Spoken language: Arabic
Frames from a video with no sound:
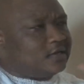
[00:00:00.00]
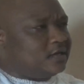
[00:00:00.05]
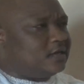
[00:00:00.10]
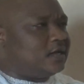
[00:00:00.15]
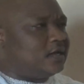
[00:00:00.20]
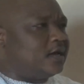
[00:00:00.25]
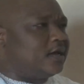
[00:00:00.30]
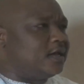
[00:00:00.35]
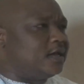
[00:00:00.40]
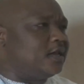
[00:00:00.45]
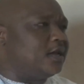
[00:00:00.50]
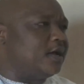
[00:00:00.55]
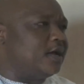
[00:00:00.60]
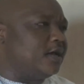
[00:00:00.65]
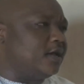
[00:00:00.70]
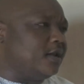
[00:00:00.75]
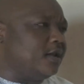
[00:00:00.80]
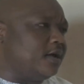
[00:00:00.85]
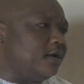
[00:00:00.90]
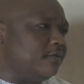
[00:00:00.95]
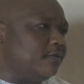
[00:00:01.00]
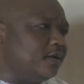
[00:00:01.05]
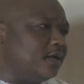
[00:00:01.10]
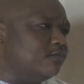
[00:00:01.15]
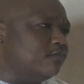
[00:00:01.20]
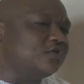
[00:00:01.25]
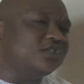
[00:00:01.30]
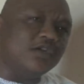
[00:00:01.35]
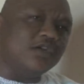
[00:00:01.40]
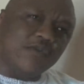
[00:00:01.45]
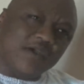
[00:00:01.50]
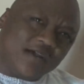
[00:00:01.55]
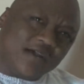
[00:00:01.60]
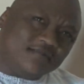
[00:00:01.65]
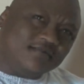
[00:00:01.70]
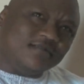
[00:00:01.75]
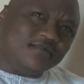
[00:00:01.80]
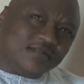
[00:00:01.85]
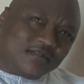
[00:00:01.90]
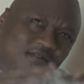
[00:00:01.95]
إلى إلى إلى إلى
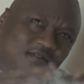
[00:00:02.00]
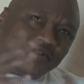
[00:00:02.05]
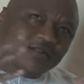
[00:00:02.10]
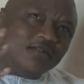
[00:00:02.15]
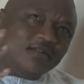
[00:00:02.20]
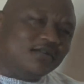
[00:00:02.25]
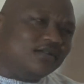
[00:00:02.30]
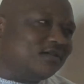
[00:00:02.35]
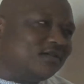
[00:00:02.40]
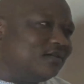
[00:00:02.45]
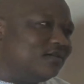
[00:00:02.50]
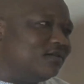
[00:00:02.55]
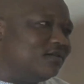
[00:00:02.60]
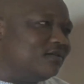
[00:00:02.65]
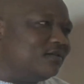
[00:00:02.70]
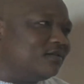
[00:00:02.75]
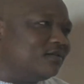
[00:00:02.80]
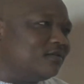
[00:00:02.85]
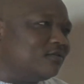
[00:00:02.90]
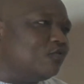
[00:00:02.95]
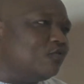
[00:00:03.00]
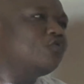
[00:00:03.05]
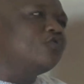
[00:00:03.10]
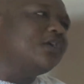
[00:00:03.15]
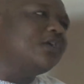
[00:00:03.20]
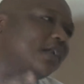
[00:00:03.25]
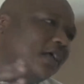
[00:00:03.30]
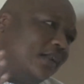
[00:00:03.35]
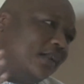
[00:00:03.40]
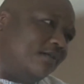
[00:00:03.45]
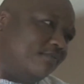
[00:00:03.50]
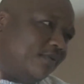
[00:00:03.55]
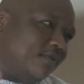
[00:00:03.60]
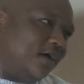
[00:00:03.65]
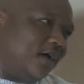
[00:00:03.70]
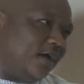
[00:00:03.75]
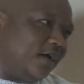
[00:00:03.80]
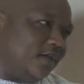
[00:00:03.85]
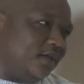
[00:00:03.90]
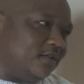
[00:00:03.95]
مستويات آه، كلنا نحلم بها
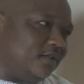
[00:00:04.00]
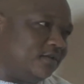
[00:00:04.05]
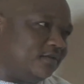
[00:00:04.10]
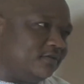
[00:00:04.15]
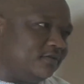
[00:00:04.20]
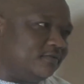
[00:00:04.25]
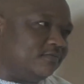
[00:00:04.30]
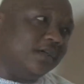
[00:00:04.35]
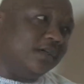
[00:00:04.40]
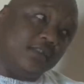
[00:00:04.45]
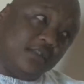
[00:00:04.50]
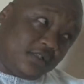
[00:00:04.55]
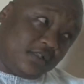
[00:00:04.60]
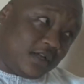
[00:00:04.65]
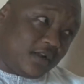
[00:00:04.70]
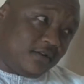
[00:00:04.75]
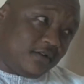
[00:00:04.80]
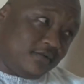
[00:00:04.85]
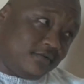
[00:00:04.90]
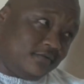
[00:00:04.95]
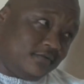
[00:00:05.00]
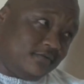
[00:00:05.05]
حقيقة باختصار